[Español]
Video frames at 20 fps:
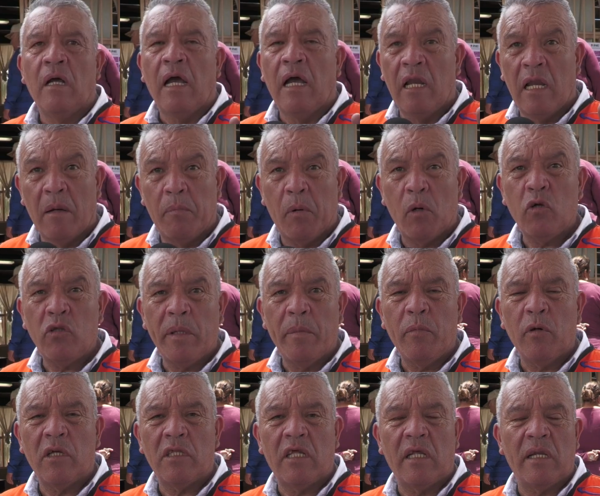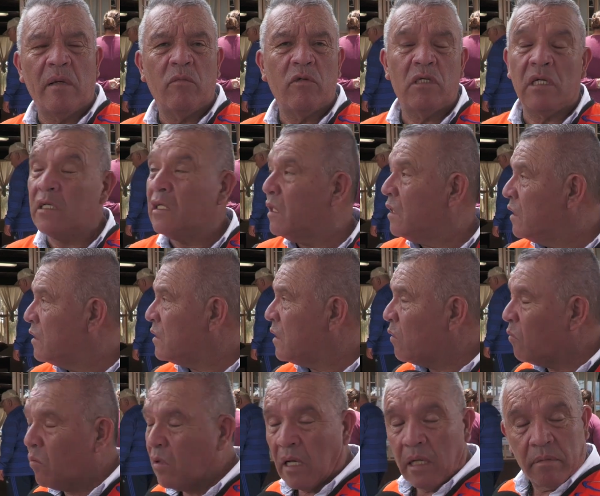En el poco tiempo que tenemos aquí en
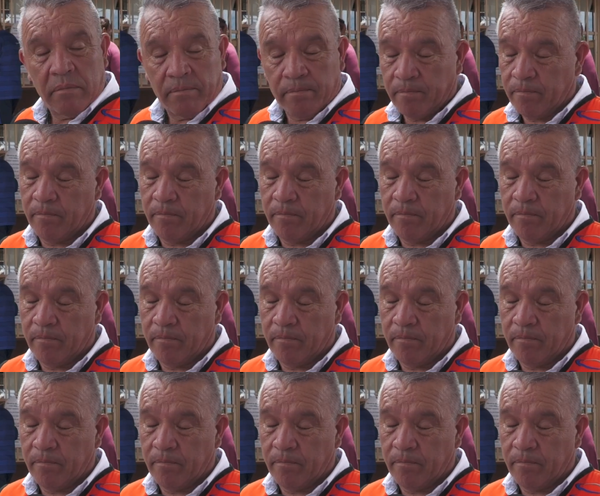este lugar,